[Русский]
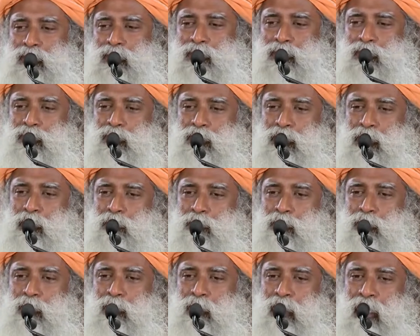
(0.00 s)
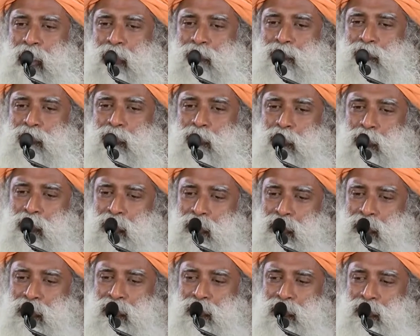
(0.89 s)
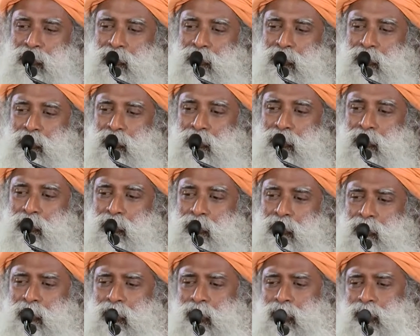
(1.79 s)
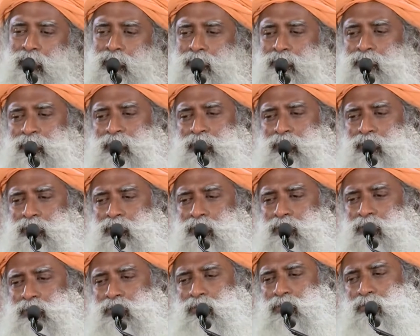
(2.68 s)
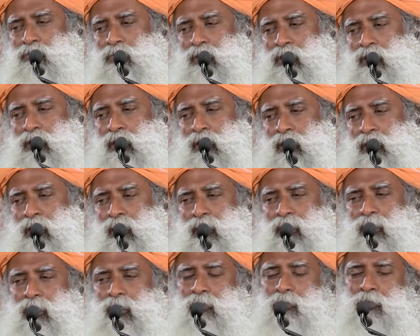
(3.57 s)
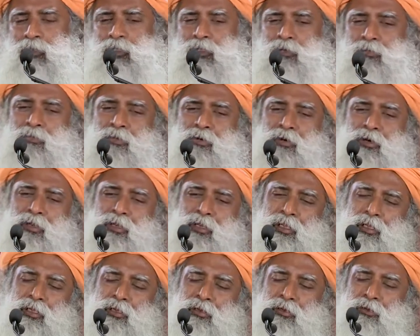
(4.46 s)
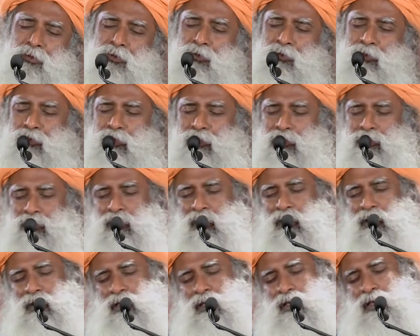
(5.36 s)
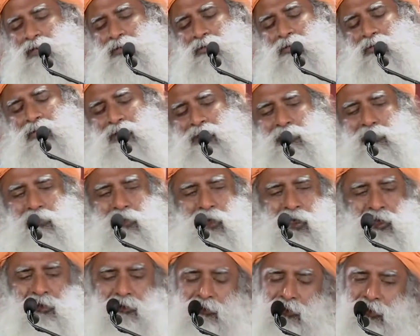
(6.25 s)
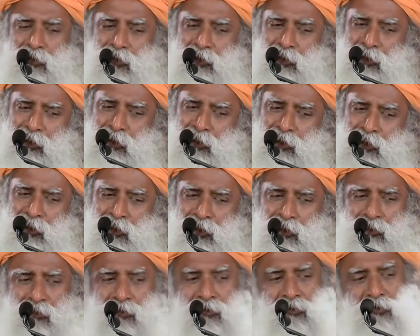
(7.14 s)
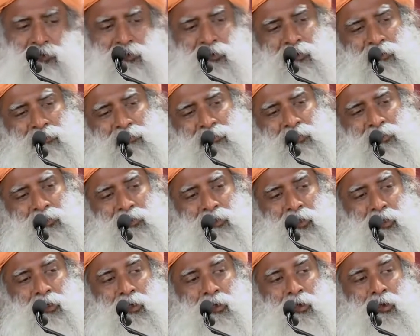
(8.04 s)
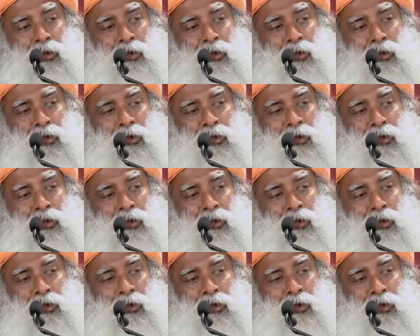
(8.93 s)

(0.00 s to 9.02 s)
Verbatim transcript: то там поддерживают вас. Все остальное слишком пресно. Встать утром, сходить в туалет, приготовить завтрак, поесть, сходить в офис —